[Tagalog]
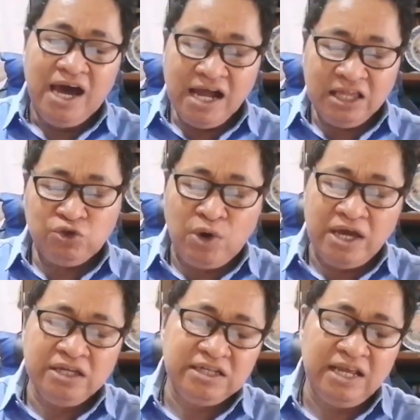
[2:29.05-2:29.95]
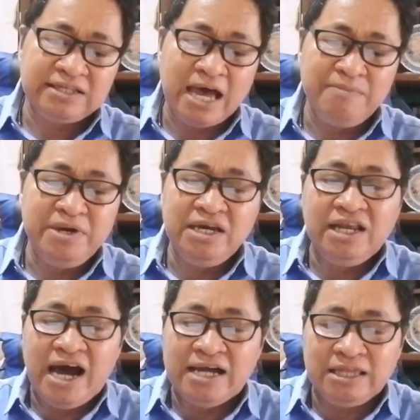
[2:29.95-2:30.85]
At ito ay sinasabi
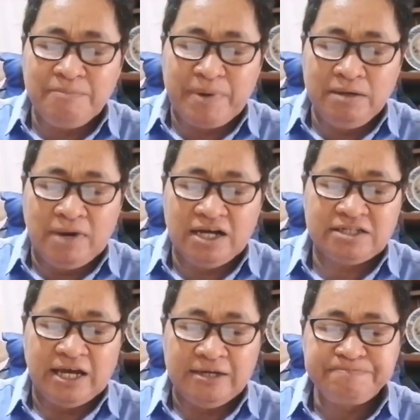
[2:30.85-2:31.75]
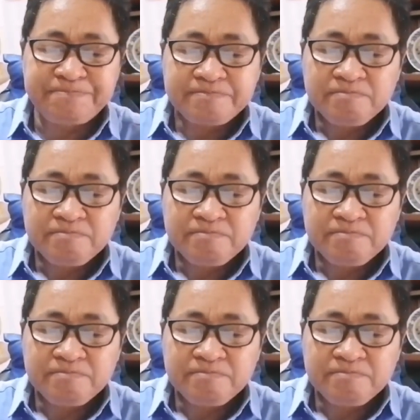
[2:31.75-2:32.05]
ng ating pagbasa